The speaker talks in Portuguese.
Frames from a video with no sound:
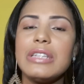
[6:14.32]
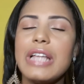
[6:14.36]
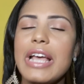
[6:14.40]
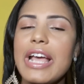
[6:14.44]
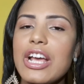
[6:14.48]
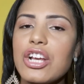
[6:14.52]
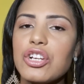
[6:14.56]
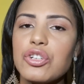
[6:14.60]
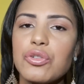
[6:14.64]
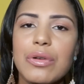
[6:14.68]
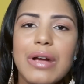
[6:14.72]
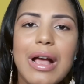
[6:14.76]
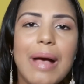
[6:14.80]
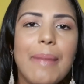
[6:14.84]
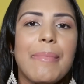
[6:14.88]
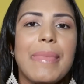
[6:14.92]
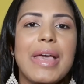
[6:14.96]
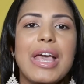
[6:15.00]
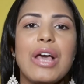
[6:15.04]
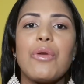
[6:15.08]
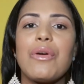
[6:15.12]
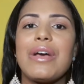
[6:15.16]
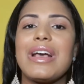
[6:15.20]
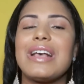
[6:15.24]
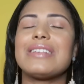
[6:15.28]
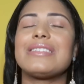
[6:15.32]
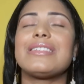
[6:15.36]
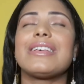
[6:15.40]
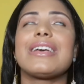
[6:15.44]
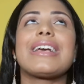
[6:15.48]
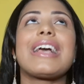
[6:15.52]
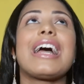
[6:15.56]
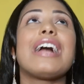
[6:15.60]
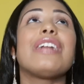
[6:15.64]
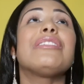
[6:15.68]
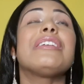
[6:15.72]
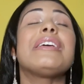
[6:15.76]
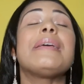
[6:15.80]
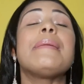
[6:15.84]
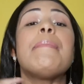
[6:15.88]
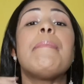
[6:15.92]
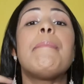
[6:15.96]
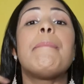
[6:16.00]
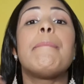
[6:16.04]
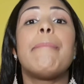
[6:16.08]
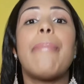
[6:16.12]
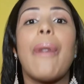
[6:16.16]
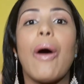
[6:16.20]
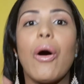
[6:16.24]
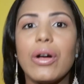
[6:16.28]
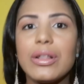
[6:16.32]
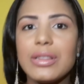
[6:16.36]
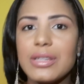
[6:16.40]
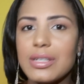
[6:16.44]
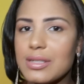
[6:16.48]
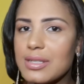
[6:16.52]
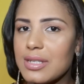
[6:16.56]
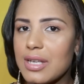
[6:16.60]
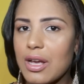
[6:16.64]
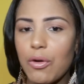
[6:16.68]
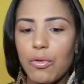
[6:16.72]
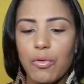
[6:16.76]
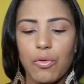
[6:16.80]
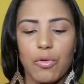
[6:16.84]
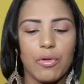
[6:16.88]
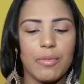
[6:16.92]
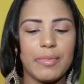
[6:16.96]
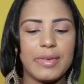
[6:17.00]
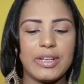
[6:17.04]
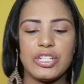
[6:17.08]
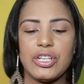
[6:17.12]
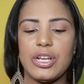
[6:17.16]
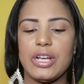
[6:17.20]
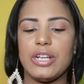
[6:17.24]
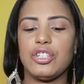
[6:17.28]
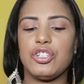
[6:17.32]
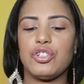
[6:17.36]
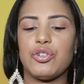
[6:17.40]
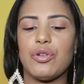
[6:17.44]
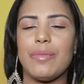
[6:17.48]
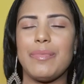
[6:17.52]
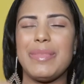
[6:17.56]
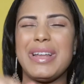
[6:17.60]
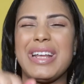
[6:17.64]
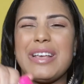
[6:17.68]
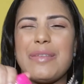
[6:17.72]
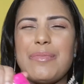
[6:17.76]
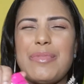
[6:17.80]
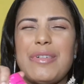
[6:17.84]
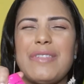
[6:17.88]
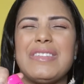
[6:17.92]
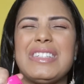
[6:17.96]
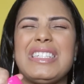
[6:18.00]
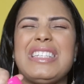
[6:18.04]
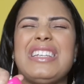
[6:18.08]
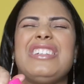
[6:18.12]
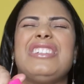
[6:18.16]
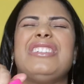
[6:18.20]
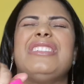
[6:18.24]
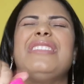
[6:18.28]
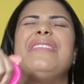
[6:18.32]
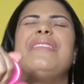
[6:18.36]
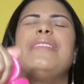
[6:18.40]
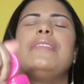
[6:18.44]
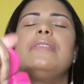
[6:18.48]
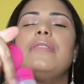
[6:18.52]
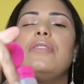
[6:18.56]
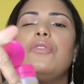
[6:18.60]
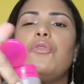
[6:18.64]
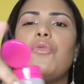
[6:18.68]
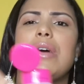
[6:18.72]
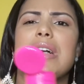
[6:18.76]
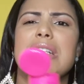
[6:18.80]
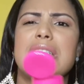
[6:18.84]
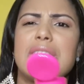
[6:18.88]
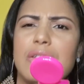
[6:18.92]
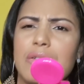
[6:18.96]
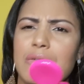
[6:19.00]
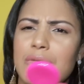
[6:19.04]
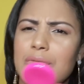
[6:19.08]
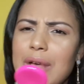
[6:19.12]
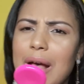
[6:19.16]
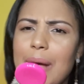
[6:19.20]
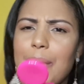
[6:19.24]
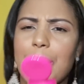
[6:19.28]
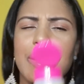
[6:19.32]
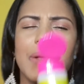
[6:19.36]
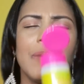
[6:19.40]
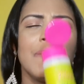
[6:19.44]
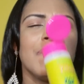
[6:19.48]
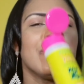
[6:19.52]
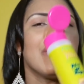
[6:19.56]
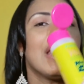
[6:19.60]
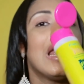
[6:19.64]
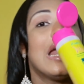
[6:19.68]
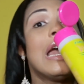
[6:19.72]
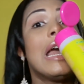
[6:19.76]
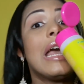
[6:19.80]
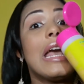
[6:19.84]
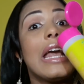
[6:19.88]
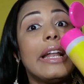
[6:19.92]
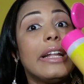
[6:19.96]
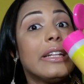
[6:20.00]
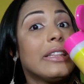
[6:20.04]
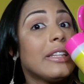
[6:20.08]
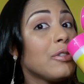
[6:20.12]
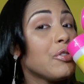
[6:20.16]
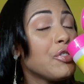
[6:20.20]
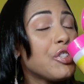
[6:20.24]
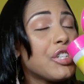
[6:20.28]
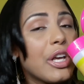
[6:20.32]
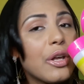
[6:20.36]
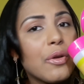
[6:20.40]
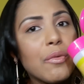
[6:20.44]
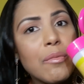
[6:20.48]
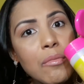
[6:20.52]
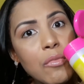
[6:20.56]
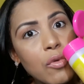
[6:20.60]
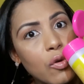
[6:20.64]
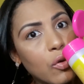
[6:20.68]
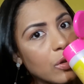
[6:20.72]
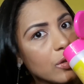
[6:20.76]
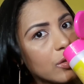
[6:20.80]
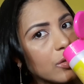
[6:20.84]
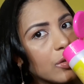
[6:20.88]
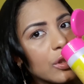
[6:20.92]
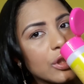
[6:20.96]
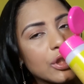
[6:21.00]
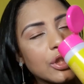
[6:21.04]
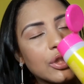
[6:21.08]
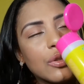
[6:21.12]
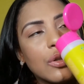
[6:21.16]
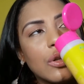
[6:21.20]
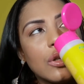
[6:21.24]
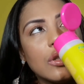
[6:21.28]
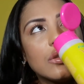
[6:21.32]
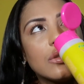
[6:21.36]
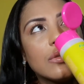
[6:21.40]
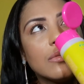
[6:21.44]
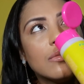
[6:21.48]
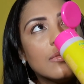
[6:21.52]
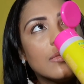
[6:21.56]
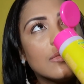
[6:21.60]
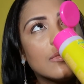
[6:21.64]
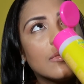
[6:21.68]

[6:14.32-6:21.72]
deixa o cabelo ressecado em hipótese alguma, gente. Deixa eu abrir aqui para vocês quase que não abre. Ele tem um cheiro muito gostoso,